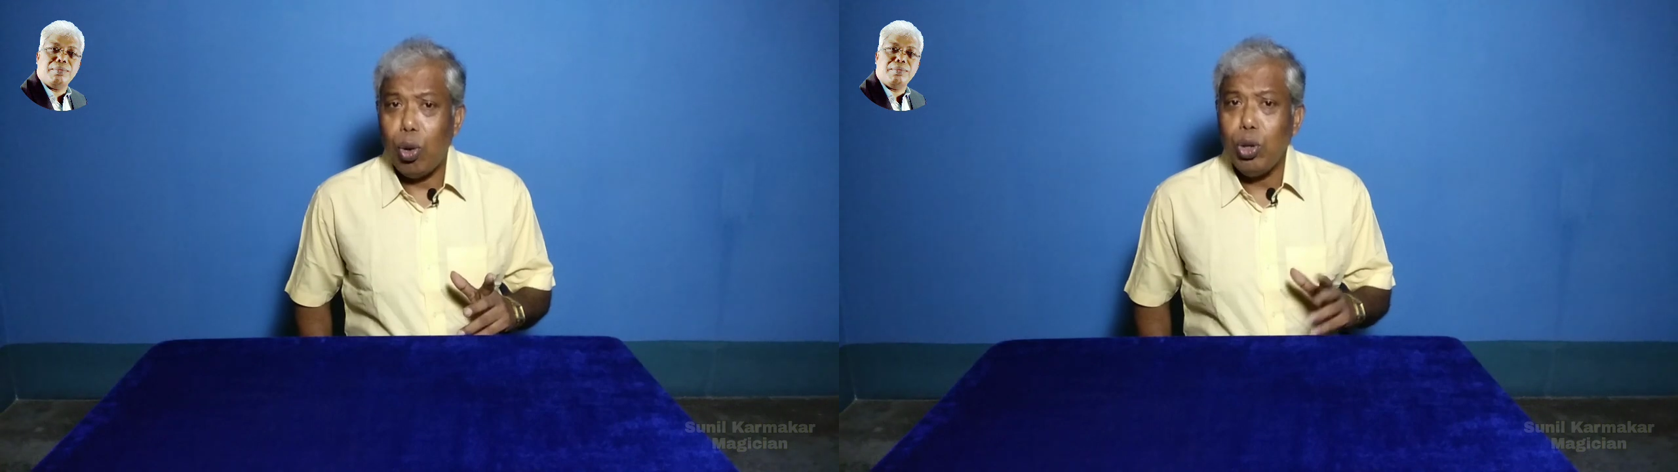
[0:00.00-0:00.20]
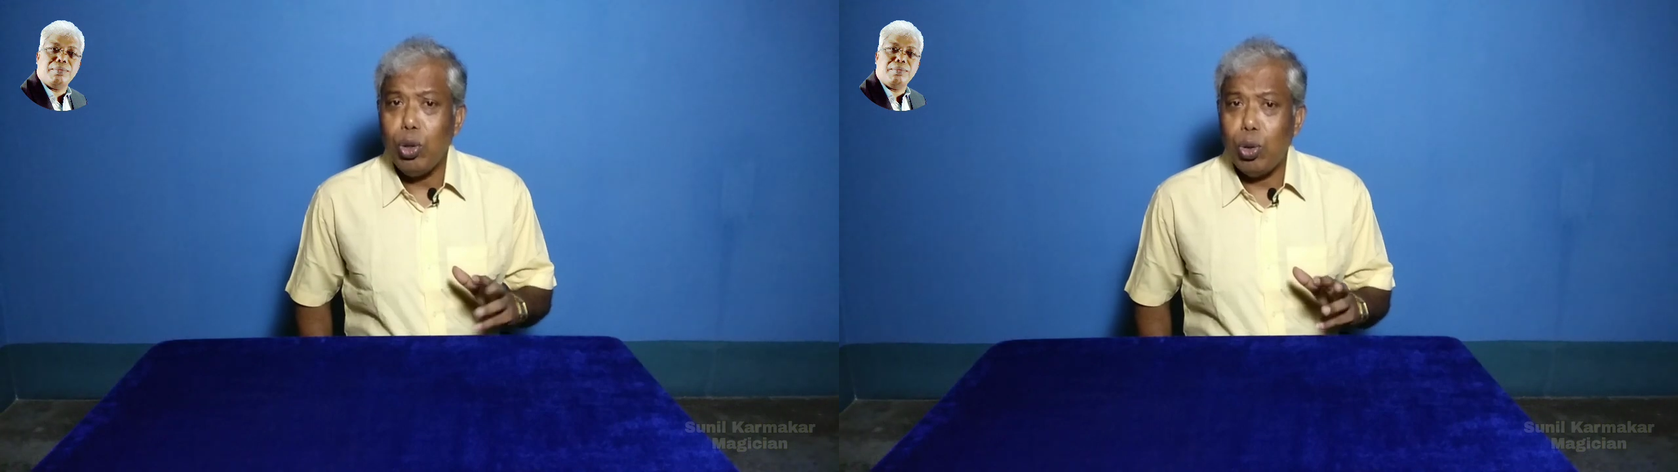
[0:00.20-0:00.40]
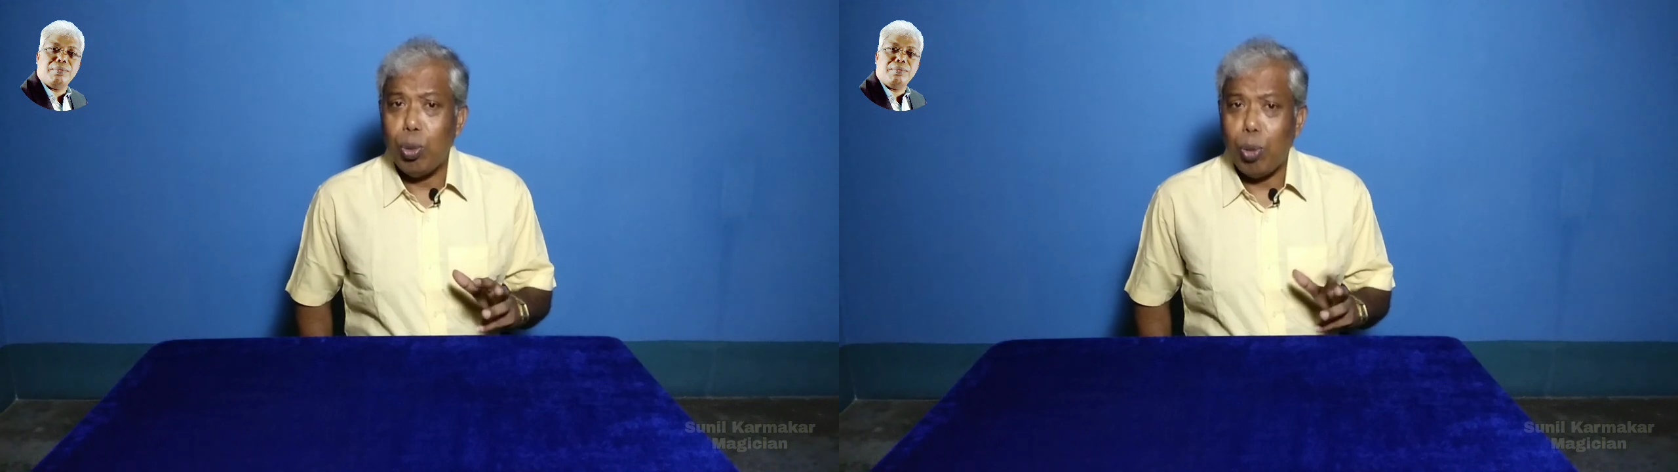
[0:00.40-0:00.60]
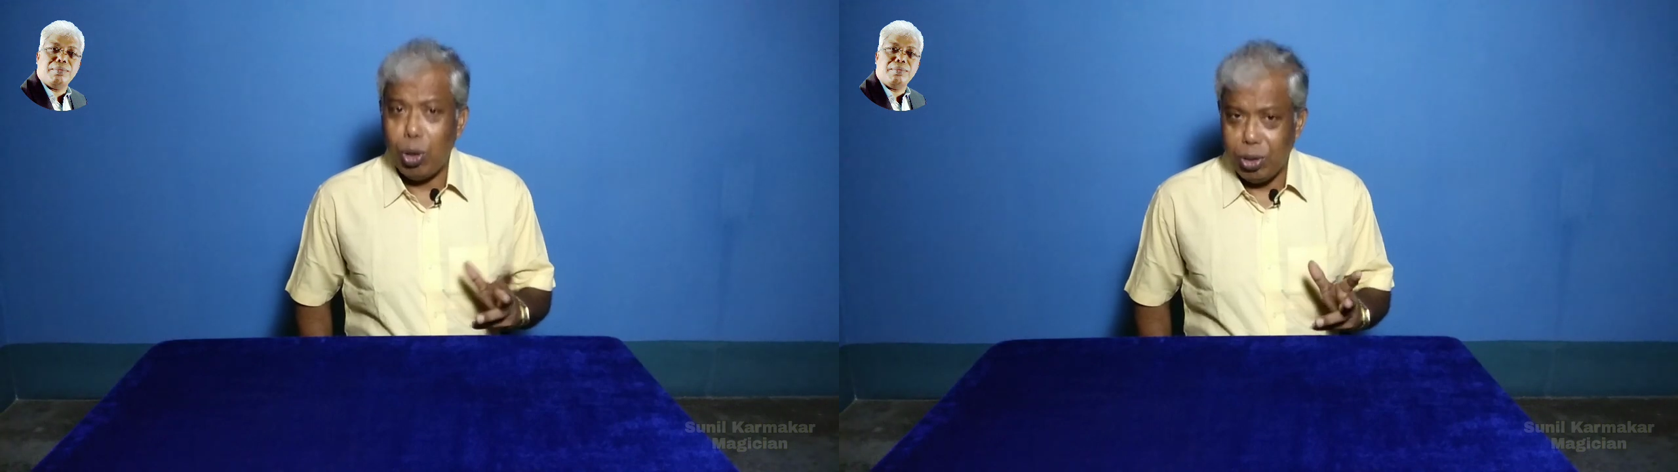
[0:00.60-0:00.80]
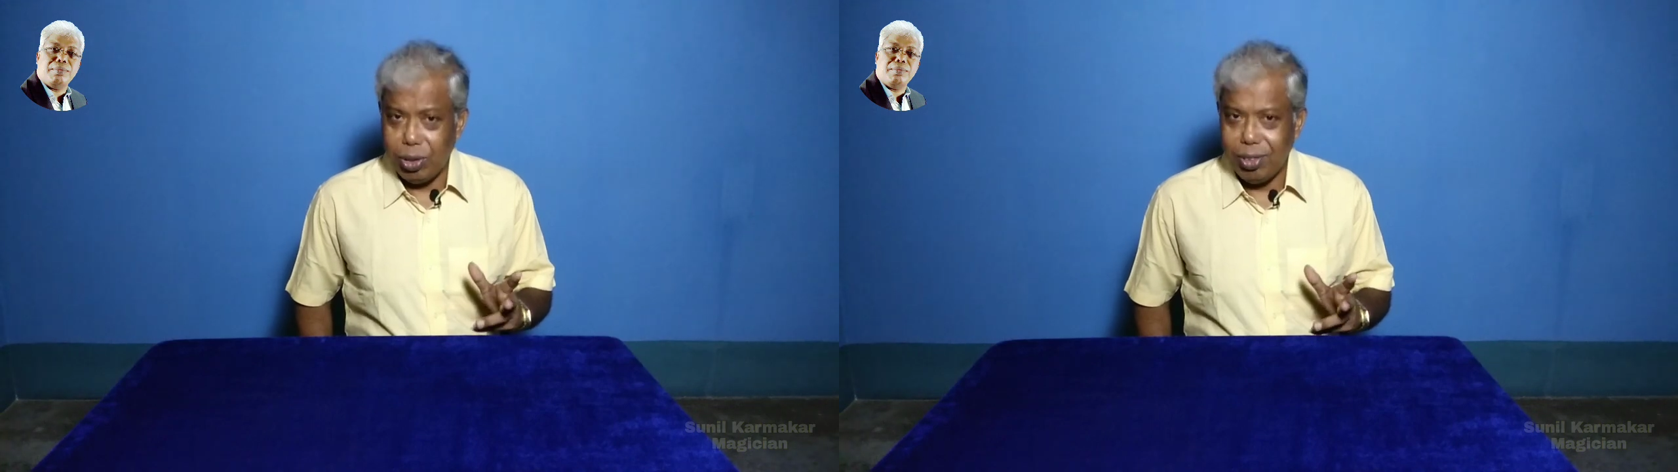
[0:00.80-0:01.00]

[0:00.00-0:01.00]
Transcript: অনেকগুলো বলস